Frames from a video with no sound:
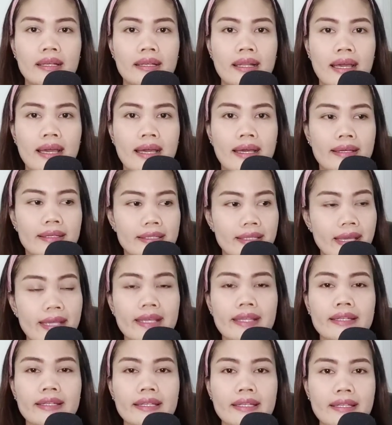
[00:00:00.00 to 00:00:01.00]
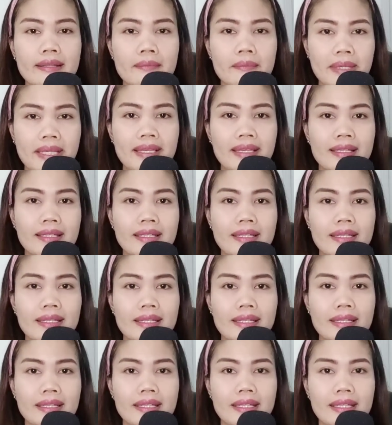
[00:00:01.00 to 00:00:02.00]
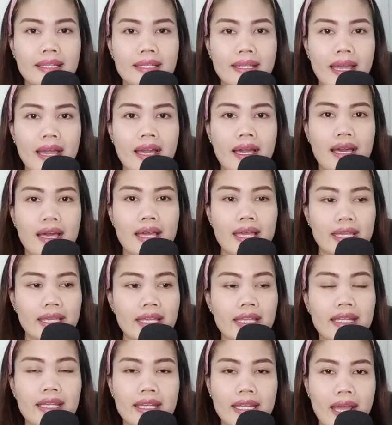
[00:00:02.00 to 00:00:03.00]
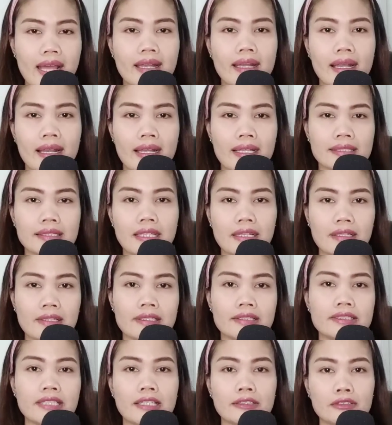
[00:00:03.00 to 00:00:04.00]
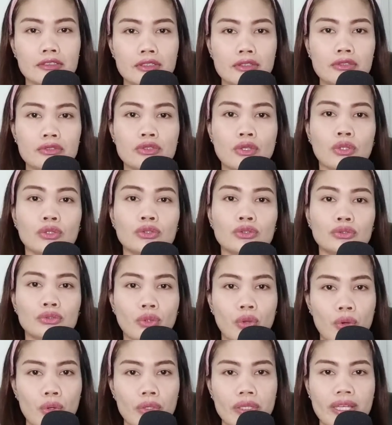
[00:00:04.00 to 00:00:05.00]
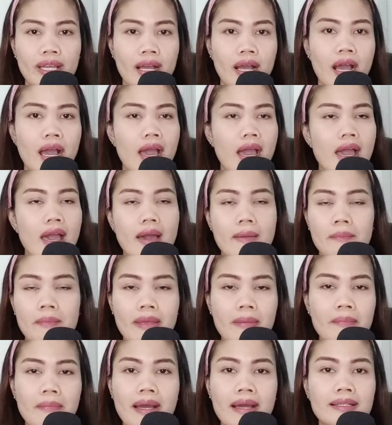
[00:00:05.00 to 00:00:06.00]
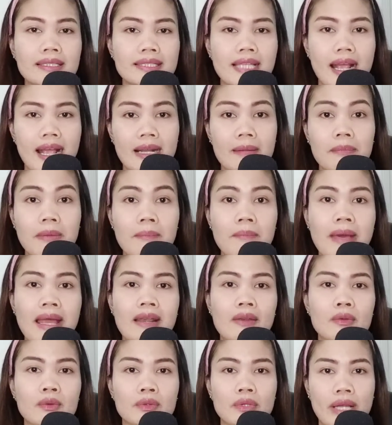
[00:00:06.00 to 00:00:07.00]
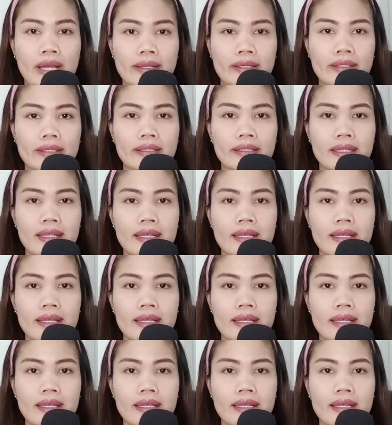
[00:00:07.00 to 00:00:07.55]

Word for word: Nah, ya ini begini ya. Ini adalah salah satu contoh yang memang sangat memalukan.